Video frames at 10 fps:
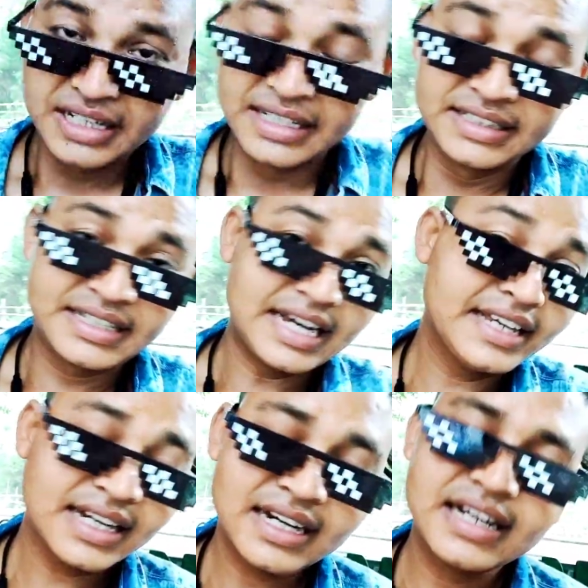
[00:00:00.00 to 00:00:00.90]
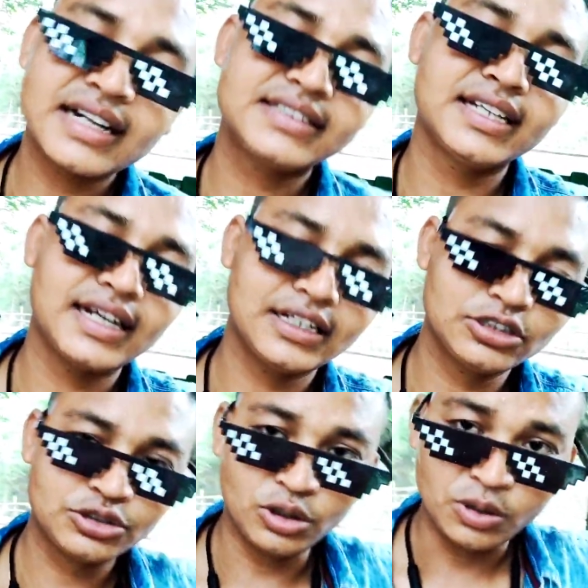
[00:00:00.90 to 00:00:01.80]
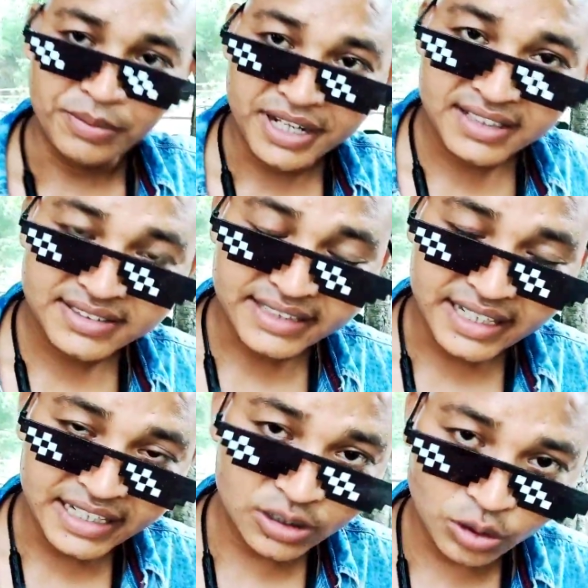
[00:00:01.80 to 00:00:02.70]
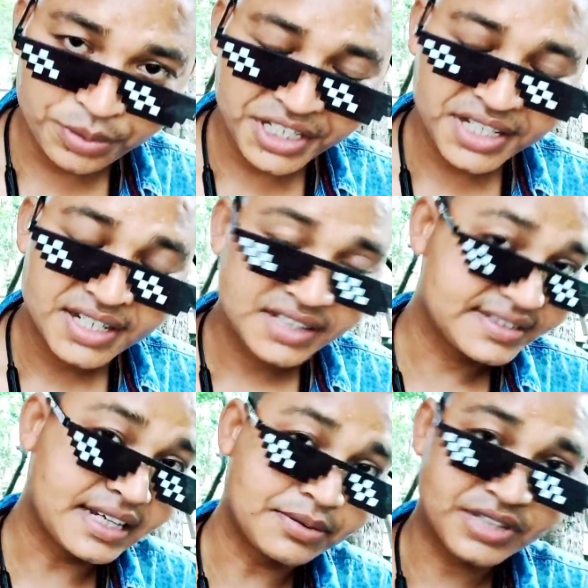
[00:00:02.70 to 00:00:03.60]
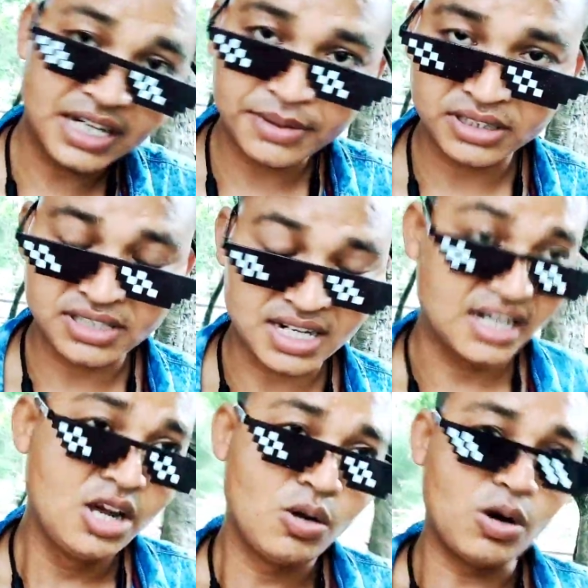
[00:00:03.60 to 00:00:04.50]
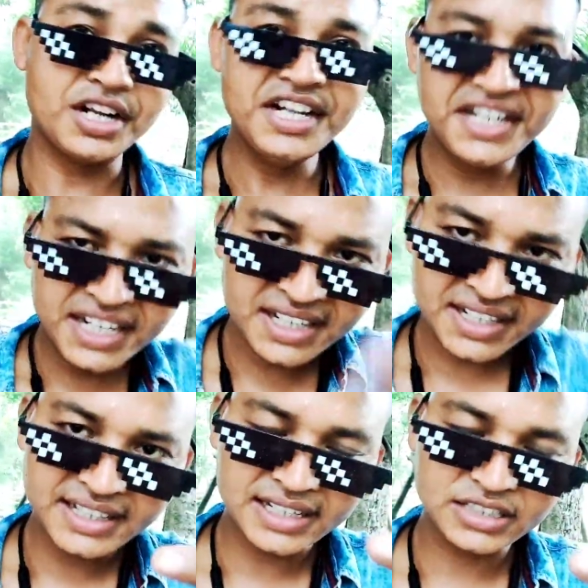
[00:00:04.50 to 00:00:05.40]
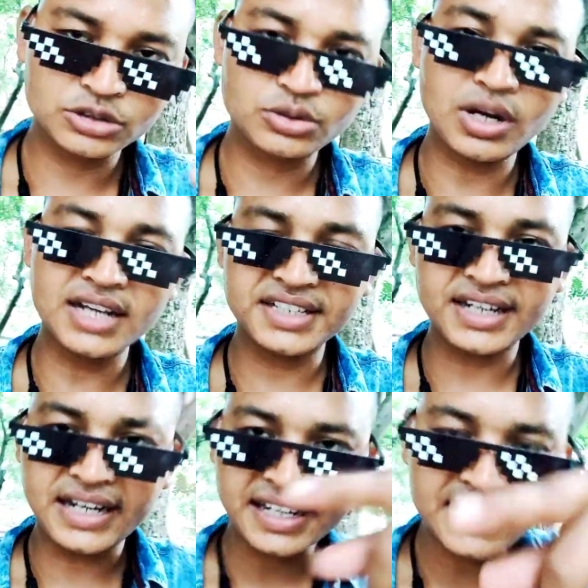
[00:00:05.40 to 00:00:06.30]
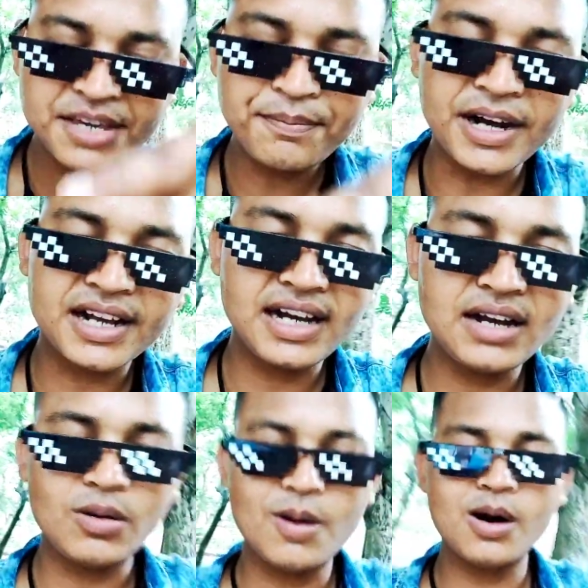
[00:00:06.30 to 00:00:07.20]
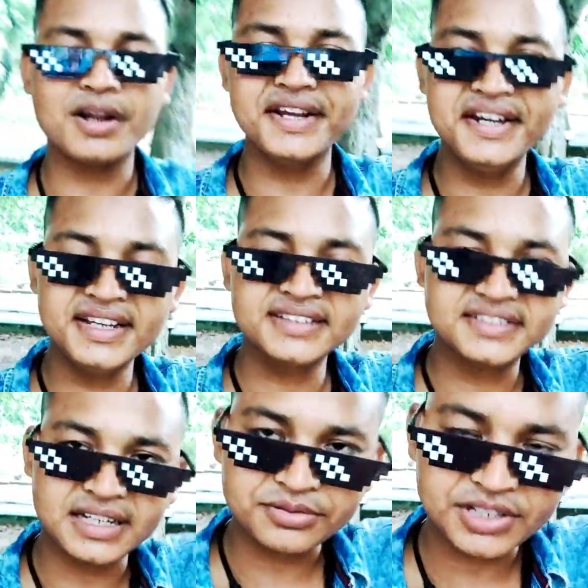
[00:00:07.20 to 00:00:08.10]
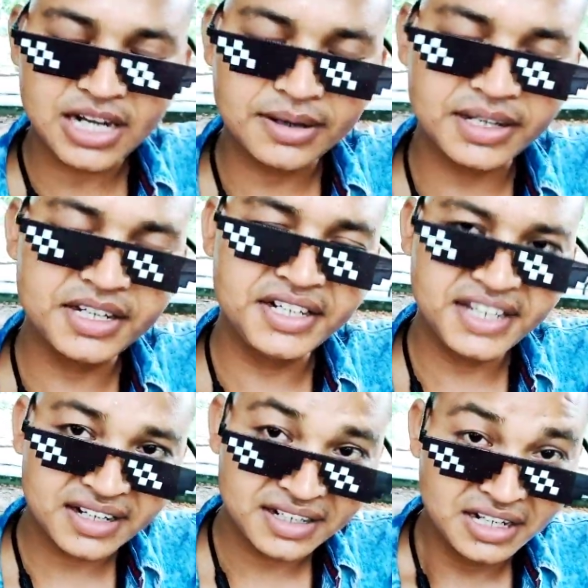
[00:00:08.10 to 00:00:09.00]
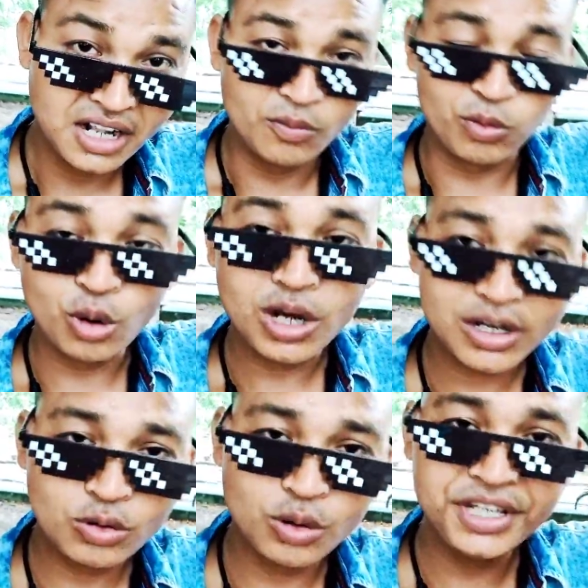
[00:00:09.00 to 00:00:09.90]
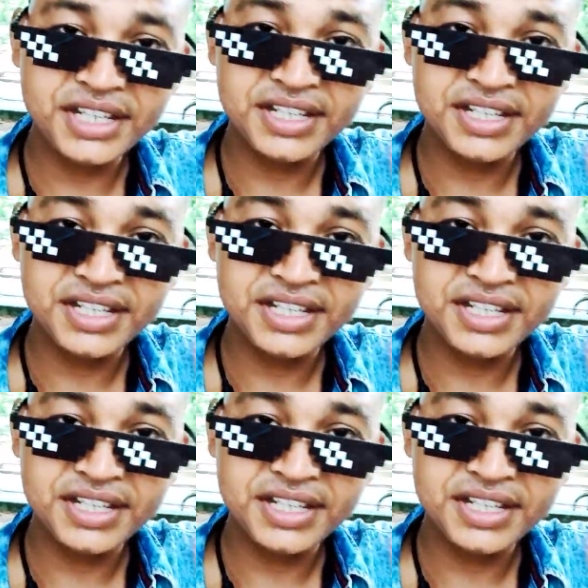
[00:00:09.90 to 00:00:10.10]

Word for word: टाइगर अगर अच्छा लगा दोस्तों मेरा चैनल को भी सब्सक्राइब कर देना और इंडियन टाइगर है दोस्तों अच्छा लगेगा ही पक्का और इंडियन सब्सक्राइब इंडियन ब्लॉगर को भी